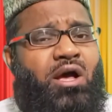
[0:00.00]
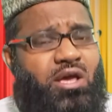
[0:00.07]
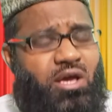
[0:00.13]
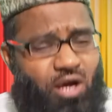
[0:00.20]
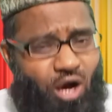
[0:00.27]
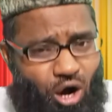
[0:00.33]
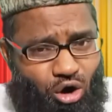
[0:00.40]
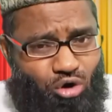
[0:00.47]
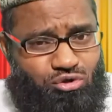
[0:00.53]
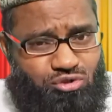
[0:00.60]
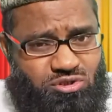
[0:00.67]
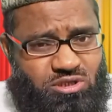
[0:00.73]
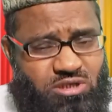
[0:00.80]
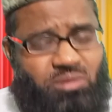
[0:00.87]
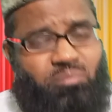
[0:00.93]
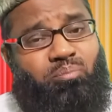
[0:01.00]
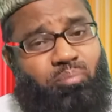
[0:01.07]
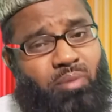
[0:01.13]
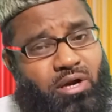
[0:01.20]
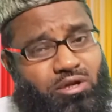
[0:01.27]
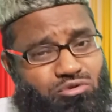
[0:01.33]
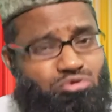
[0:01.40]
कि औरतें
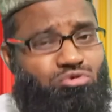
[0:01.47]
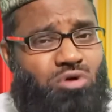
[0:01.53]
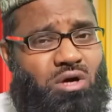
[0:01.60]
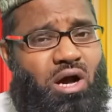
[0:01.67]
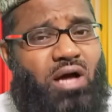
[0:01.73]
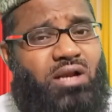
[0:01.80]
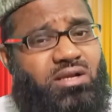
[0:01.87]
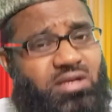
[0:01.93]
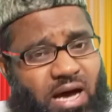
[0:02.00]
मर्दों का